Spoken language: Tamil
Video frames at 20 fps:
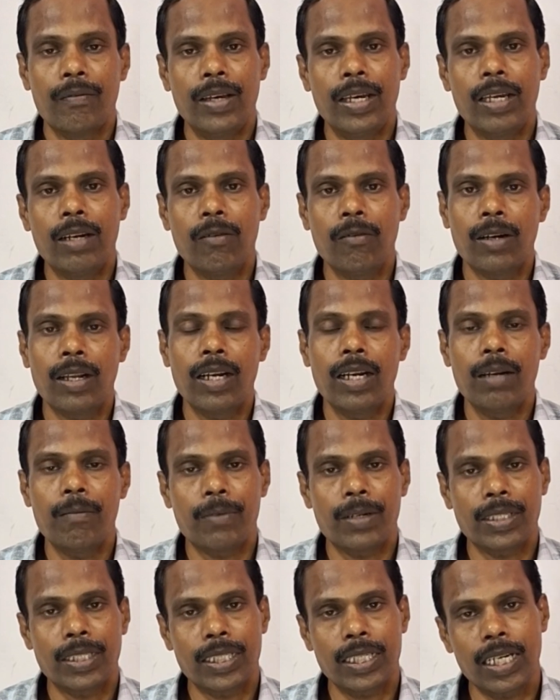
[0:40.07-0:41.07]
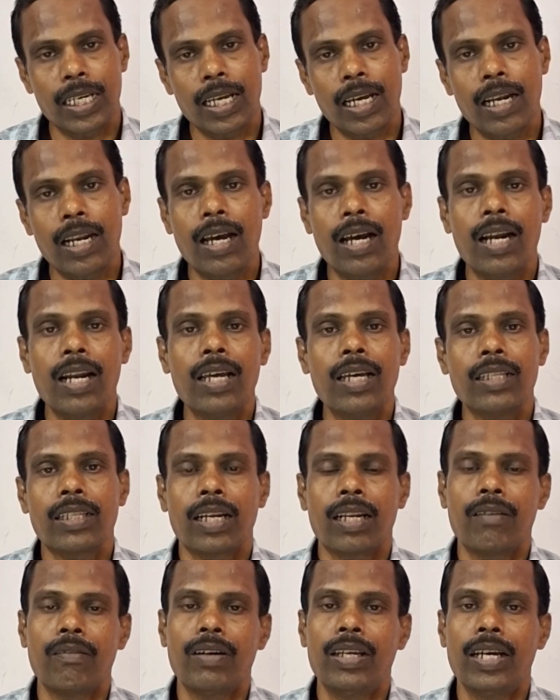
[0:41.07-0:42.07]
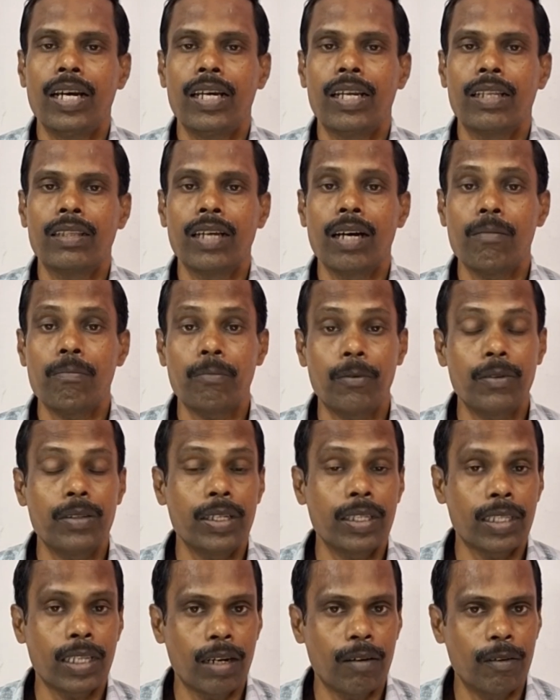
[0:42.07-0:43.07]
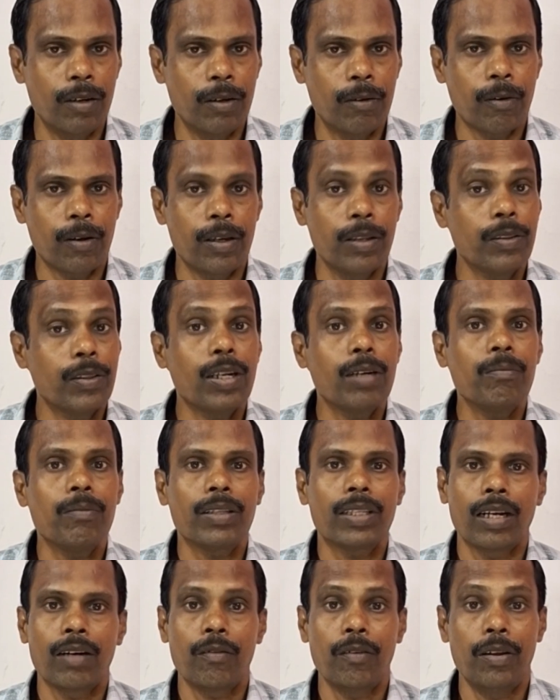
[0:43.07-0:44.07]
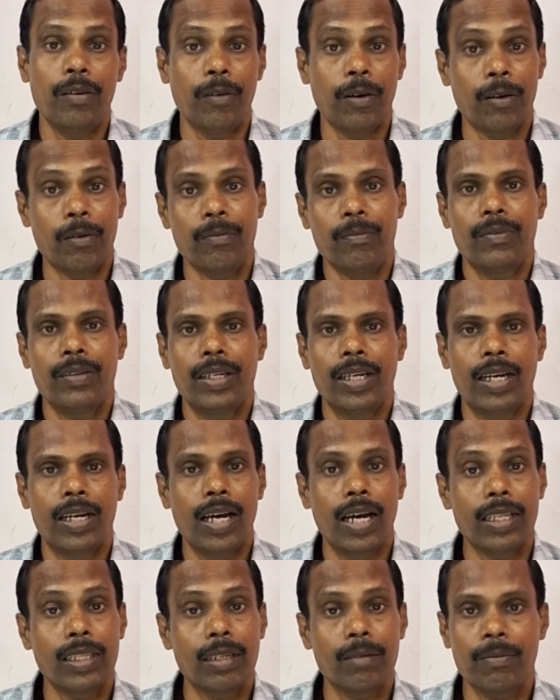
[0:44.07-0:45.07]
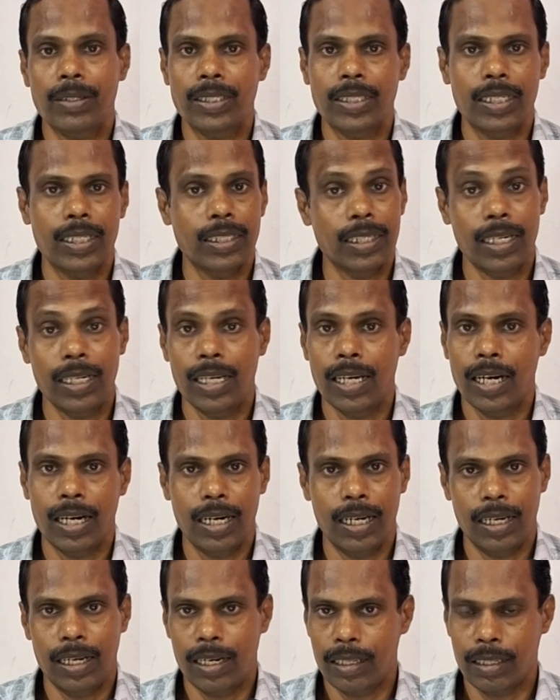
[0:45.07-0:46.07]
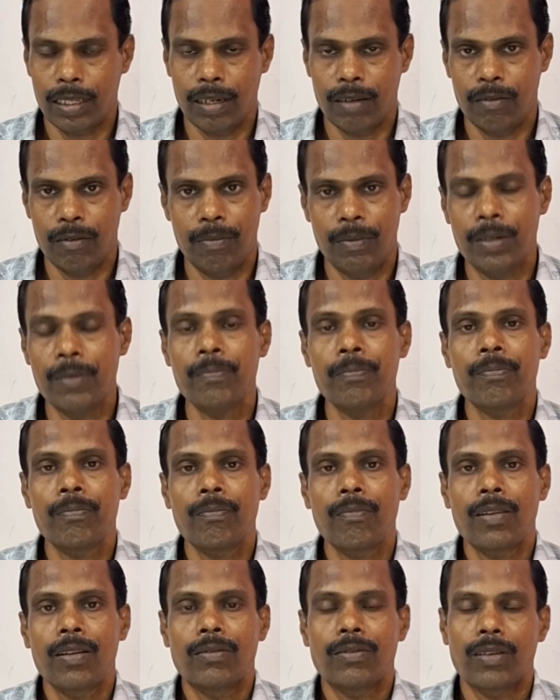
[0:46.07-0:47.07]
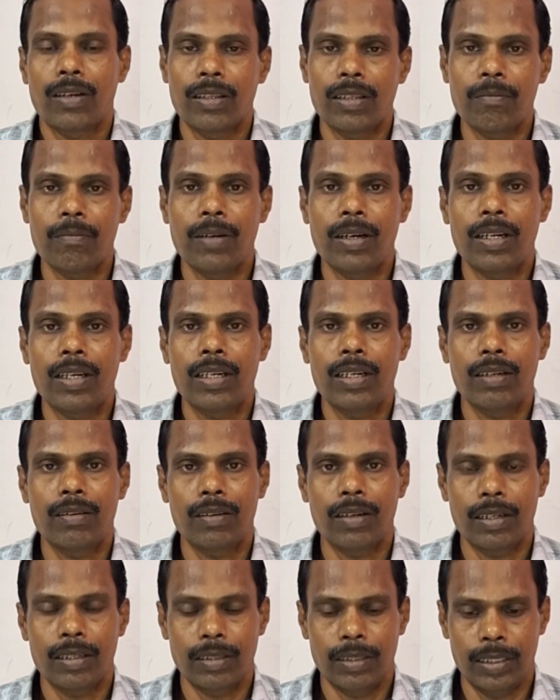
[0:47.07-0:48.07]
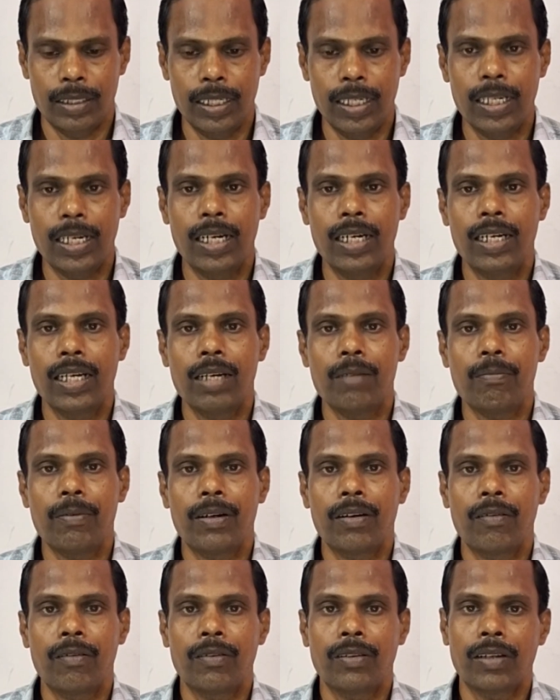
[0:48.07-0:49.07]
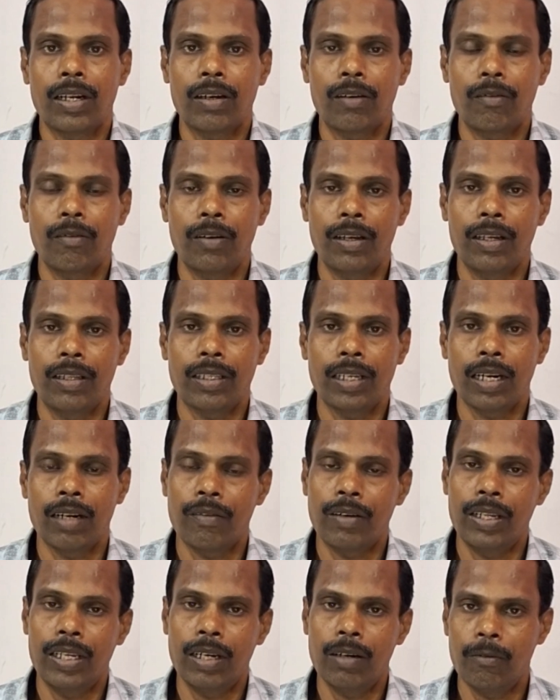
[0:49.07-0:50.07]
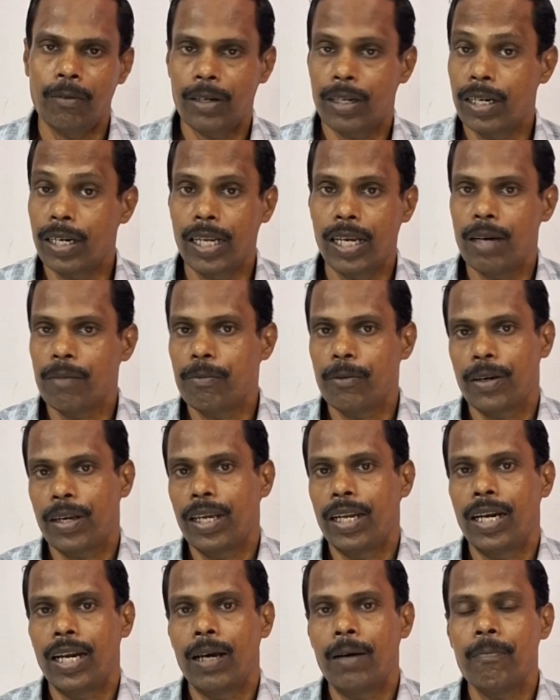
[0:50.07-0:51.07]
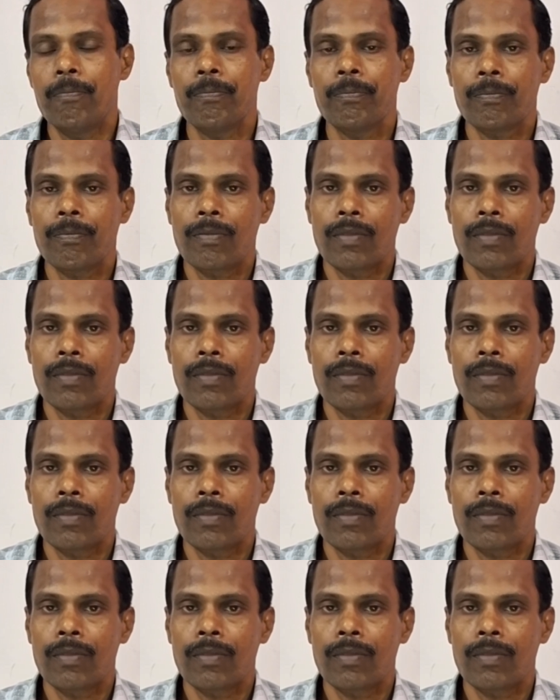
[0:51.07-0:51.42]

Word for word: வேறு உடலில் பிரச்சனைகளால் தலைவலியாக இருந்தால் அப்போதைக்கு தலைவலி குறையும் திரும்ப தலைவலி வரும் ஏன்னா அந்த பிரச்சனை சரியாகலைங்கிறது தான் ஸோ அந்த மாதிரி திடீரென்று ஏற்படுகிற தலைக்கூடிய தலைவலியை உடனடியாக போக்கிடலாம்